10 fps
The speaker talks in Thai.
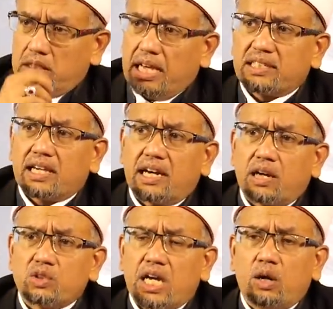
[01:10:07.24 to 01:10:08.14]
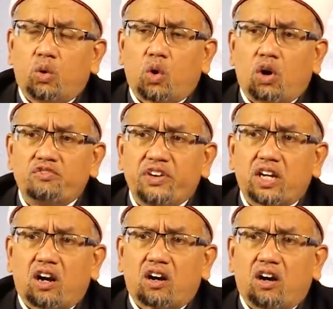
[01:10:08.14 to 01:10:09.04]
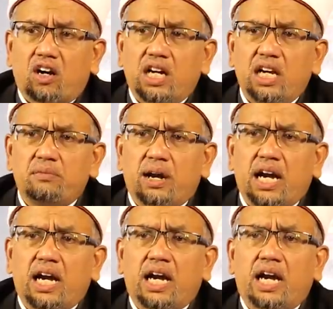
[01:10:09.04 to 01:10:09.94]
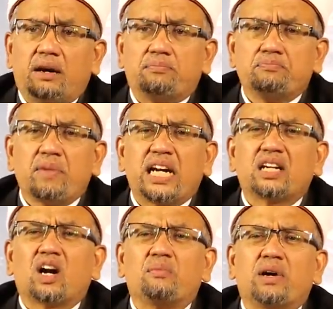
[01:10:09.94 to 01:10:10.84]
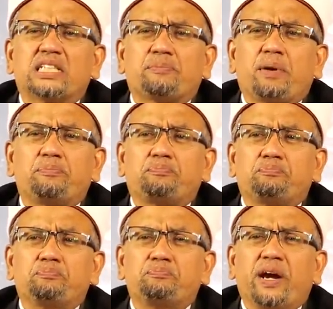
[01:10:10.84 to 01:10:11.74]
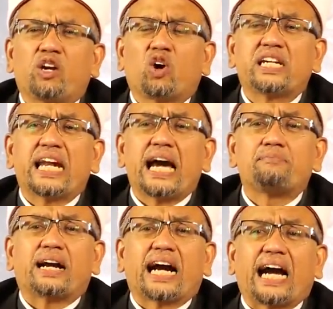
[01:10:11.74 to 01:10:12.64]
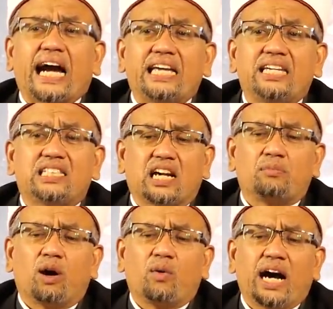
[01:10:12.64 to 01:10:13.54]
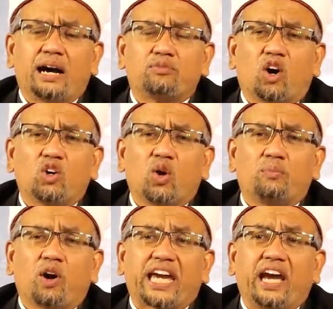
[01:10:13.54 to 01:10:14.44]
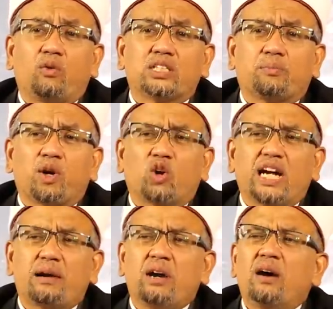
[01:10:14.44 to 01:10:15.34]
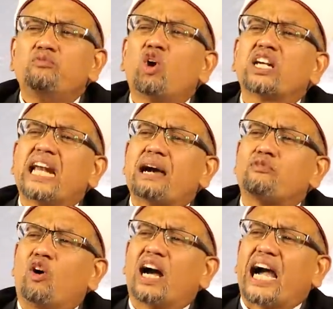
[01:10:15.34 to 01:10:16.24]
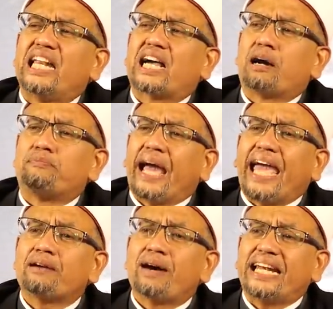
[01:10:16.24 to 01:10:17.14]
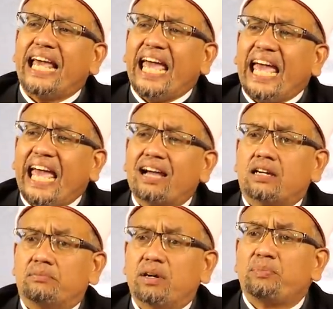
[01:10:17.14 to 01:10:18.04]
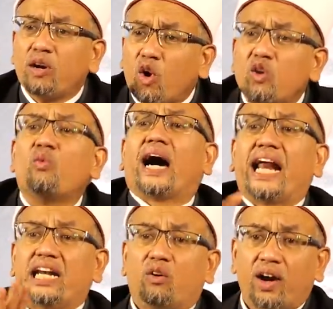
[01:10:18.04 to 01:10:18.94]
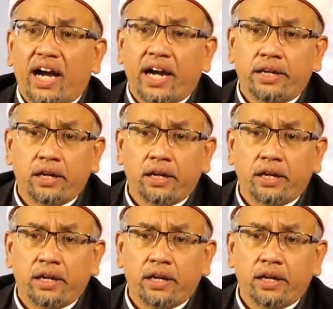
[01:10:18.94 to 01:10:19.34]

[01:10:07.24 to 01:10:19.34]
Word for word: แต่ถ้าเราใช้หูกลมฟิกก็ข้อนี้มามันก็ไม่จะไปรดน้ำกับใครที่เขาบอกว่าห้ามนอนด้วยเพราะเกรงว่าจะไปรดน้ำรดน้ำของใครเลยกับแปลงมันเองมันเป็นคนหวานเอาไว้